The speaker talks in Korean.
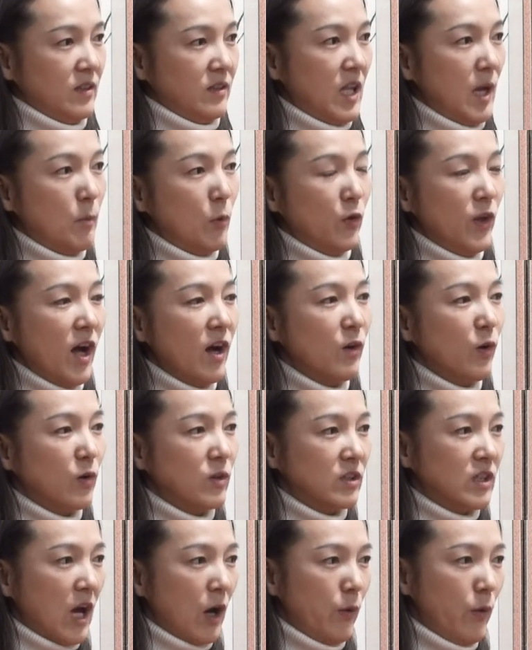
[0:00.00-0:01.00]
대본 한
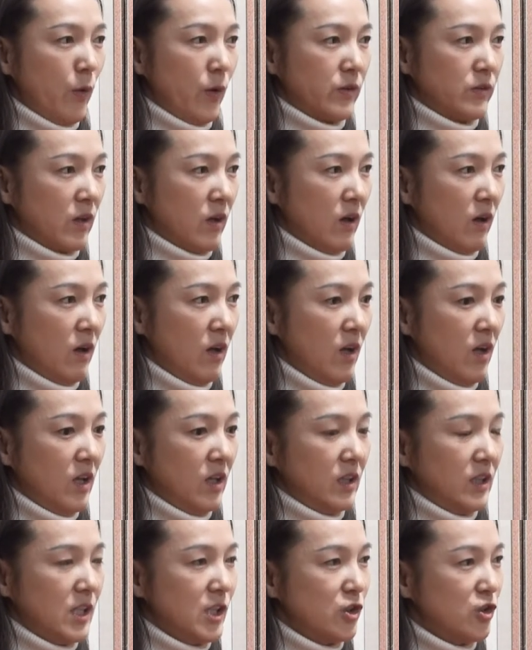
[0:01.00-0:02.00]
권을 다 외워서
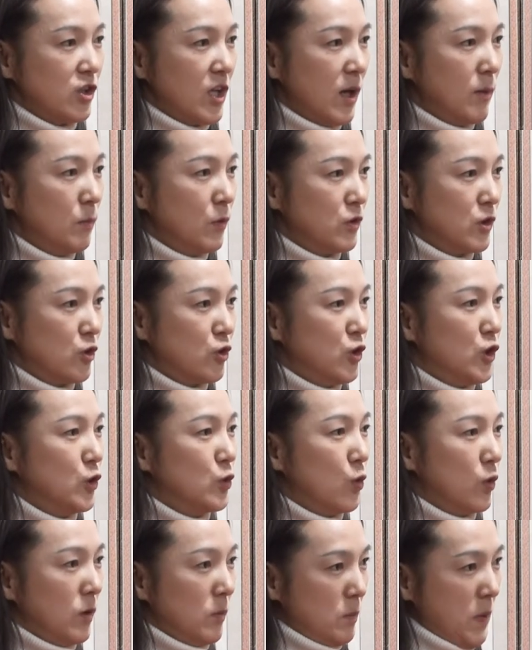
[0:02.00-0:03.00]
아. 일주일에 한 번씩
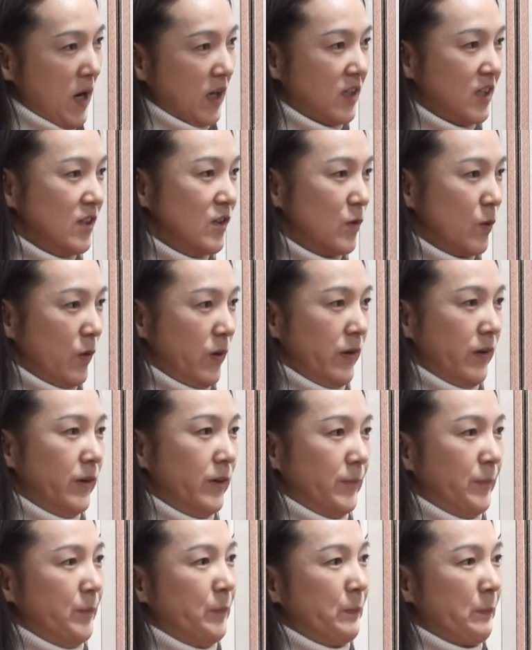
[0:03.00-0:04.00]
주인공이 바뀌는 거예요.